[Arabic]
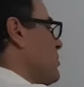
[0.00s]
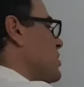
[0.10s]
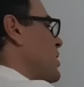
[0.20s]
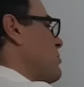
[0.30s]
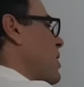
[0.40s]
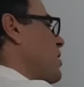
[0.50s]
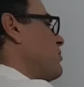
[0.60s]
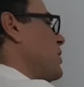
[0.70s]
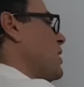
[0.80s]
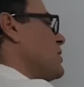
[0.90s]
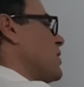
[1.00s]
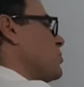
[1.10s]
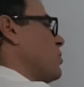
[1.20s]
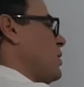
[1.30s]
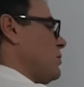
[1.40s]
ما زلنا مع في ان زائد
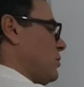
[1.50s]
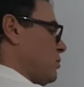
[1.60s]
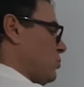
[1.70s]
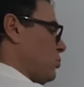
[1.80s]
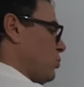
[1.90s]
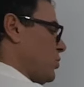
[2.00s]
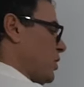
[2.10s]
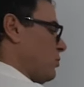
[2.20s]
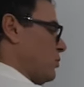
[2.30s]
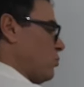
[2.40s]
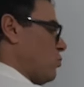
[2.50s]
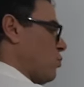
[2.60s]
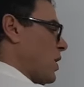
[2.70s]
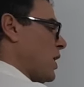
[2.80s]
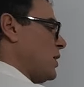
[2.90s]
واحد يساوي
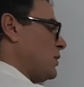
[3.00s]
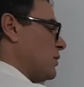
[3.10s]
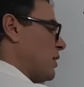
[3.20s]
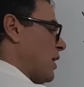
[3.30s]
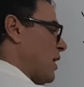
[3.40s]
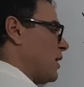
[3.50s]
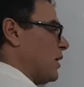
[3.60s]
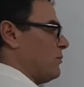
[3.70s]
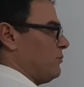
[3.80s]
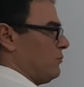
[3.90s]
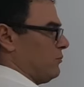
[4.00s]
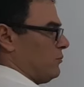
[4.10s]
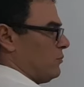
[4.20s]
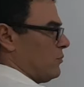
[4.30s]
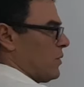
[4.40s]
واحد على
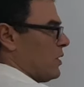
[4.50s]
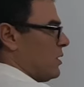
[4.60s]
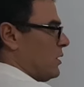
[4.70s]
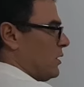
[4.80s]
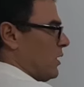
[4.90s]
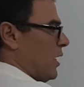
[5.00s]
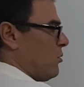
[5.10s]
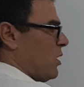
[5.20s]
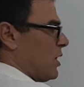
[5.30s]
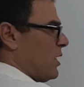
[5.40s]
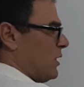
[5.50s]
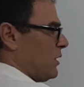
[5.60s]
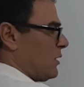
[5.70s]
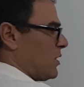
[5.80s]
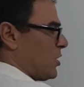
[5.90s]
نخلو هذا
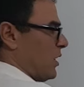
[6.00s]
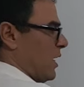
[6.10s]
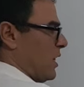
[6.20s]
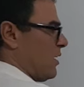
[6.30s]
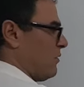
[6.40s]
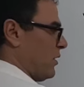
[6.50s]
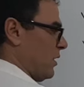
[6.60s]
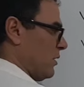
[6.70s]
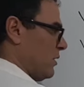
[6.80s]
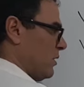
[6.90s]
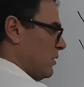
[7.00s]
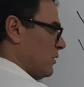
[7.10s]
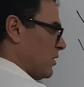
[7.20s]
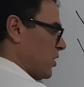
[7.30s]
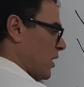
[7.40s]
يتنشر هذا في ذا
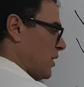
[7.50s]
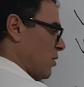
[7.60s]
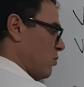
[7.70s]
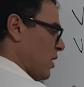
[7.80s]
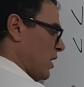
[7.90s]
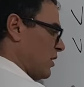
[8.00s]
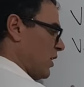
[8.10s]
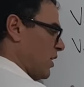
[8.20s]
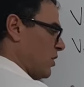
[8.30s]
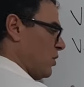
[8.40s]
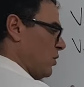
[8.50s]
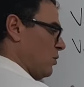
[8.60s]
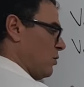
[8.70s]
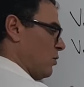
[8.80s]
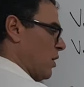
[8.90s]
ترجع لنا واحد على
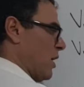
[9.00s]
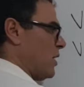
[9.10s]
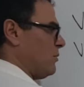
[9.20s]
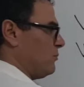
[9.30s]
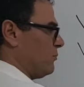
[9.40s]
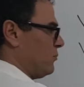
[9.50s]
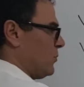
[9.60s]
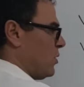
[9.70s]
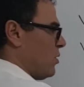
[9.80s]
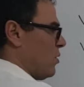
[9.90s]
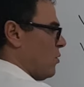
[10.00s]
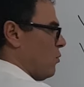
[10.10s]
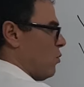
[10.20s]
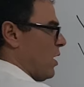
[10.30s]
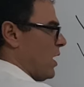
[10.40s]
اثنين اي ان
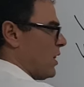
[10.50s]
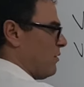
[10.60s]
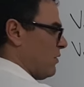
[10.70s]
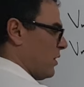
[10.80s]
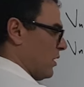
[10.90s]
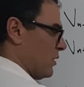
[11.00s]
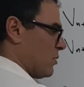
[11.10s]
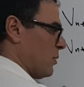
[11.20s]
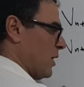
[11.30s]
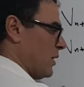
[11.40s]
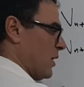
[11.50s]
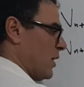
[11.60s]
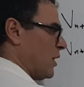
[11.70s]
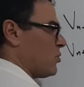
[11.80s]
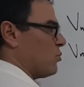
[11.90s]
وهذا في ذا اصبح لنا
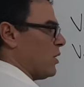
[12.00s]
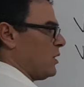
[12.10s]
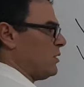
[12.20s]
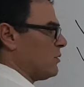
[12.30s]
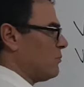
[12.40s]
ناقص واحد